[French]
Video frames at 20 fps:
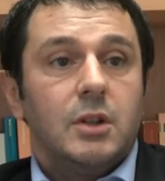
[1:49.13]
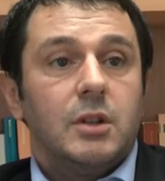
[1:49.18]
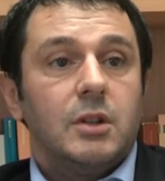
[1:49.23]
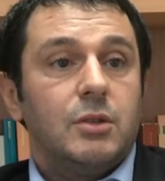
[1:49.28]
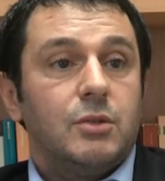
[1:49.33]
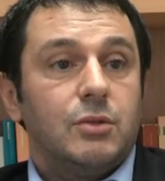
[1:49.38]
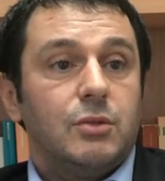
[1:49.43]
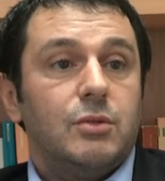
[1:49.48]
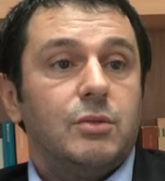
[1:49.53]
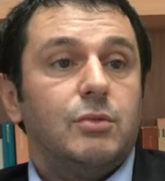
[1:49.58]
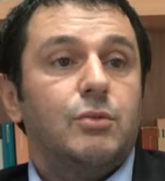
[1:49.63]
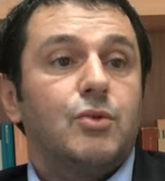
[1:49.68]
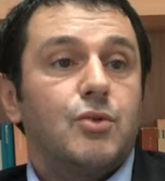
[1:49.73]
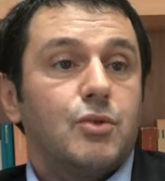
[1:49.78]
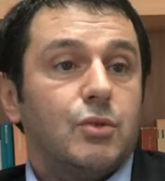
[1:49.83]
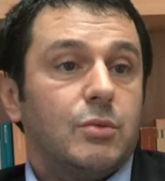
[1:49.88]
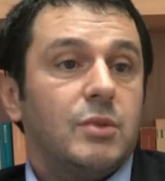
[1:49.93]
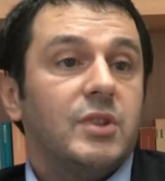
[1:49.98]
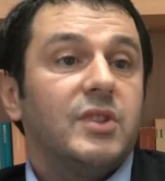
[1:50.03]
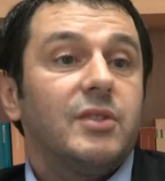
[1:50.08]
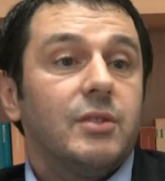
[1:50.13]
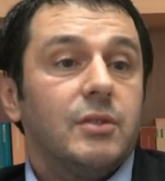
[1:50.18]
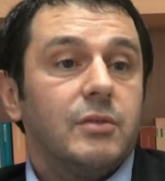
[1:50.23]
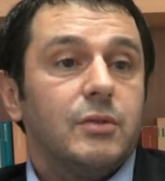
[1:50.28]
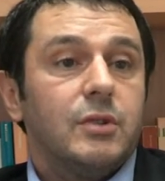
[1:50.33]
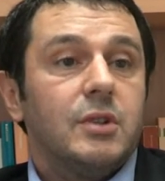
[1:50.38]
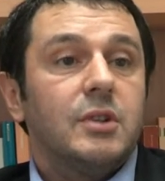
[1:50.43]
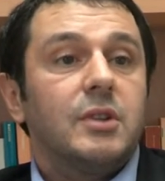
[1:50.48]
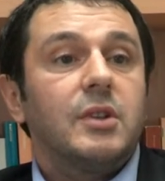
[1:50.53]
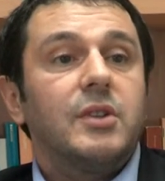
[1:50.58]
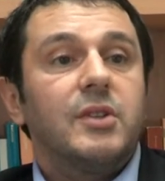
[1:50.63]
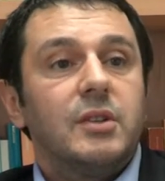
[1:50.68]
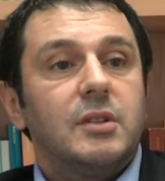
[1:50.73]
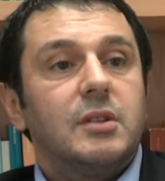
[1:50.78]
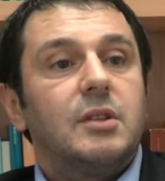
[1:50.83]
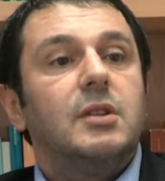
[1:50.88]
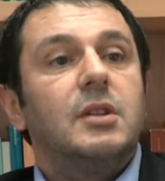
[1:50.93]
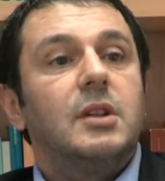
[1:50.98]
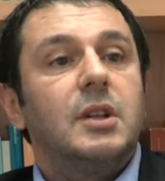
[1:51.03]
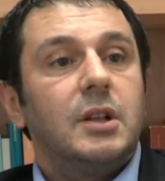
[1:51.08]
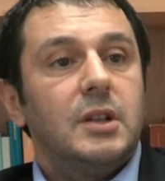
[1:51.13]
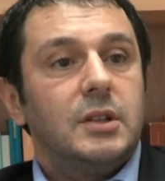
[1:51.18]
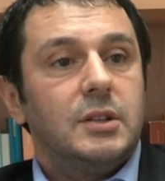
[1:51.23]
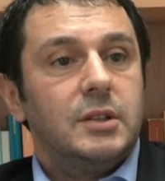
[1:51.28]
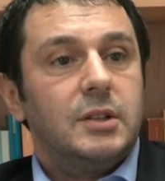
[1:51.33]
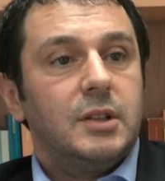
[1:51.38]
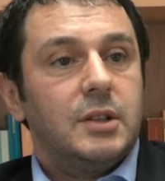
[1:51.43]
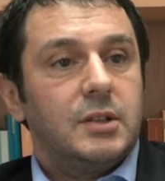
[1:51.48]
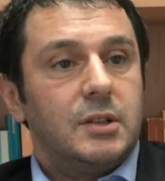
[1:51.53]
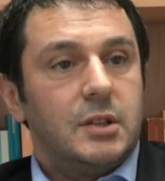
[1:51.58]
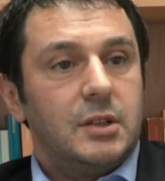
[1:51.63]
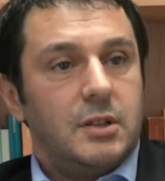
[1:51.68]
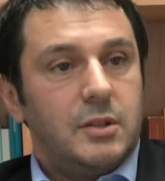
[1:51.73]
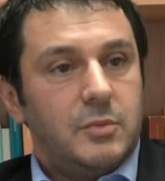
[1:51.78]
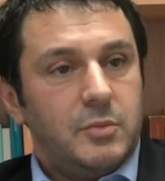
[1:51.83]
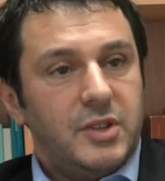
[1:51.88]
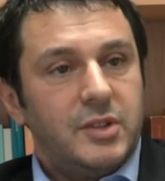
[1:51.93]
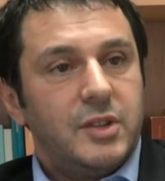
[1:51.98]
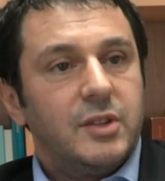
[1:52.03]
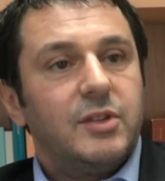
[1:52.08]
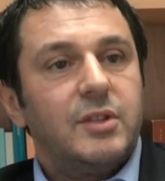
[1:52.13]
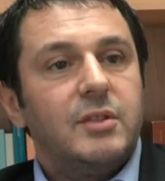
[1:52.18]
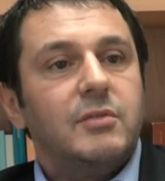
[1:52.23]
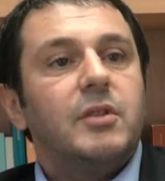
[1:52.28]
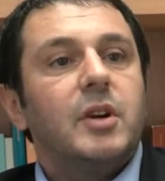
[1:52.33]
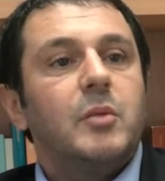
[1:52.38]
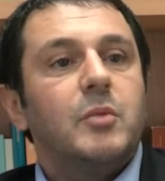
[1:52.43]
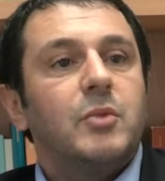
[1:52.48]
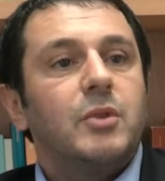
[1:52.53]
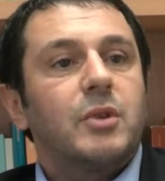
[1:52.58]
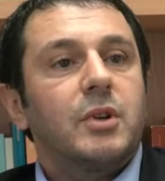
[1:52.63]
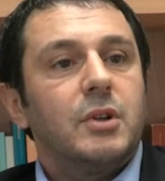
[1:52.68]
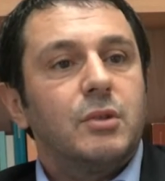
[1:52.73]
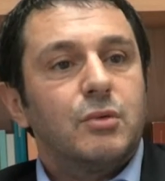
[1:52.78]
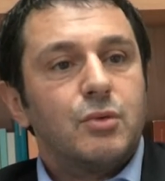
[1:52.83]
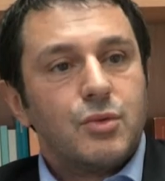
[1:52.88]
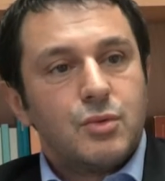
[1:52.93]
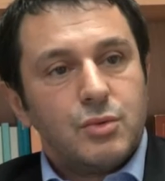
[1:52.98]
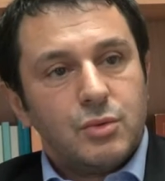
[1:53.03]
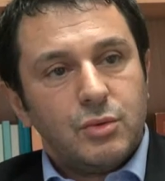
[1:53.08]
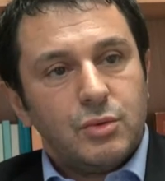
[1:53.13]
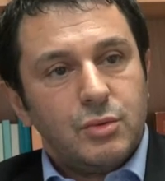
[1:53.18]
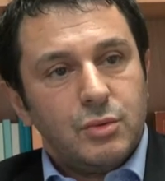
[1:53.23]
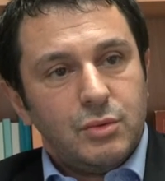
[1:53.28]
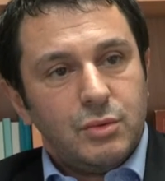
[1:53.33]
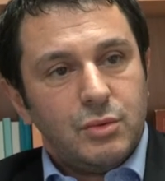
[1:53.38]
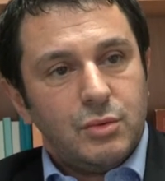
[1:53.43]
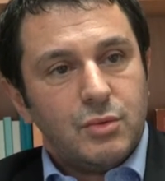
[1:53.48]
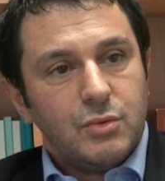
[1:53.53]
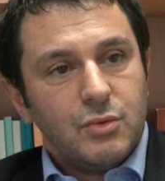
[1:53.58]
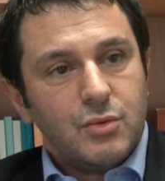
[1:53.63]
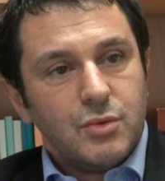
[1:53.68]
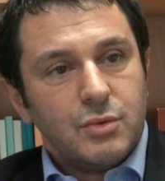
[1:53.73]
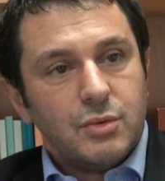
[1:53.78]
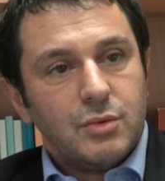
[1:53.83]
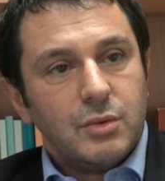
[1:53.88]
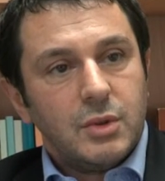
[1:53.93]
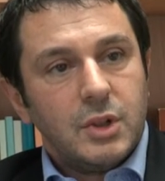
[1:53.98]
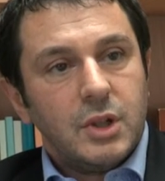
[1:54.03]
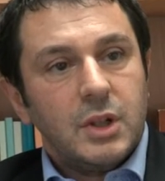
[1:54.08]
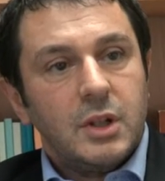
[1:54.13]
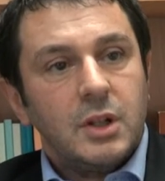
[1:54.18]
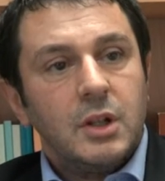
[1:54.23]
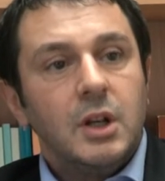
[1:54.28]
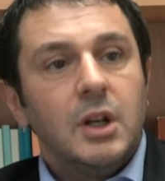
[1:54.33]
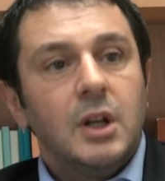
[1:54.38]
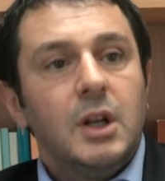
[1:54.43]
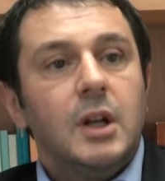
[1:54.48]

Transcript: Hein, aujourd'hui, ça veut dire cette année et l'année dernière. Mais ça, c'est vraiment quelque chose de, conjoncturel.